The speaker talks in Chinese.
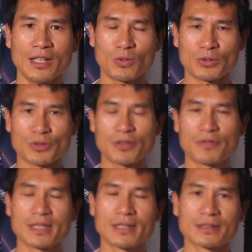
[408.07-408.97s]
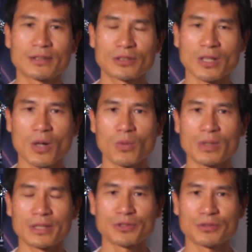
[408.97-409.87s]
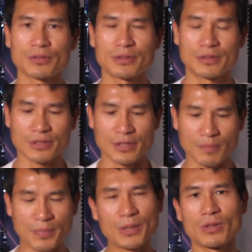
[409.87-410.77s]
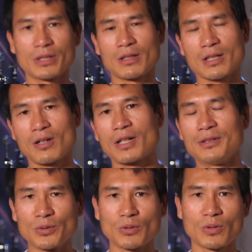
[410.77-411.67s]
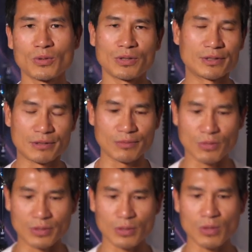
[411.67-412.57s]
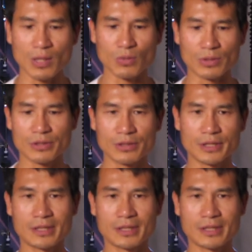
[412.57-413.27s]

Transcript: 我觉得非常到位，就是至少比我要高很多。我的话，我是